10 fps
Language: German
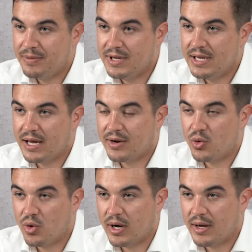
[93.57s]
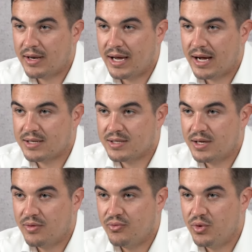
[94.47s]
die die Atora der
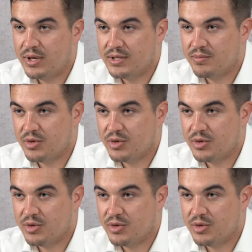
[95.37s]
AXA für diesen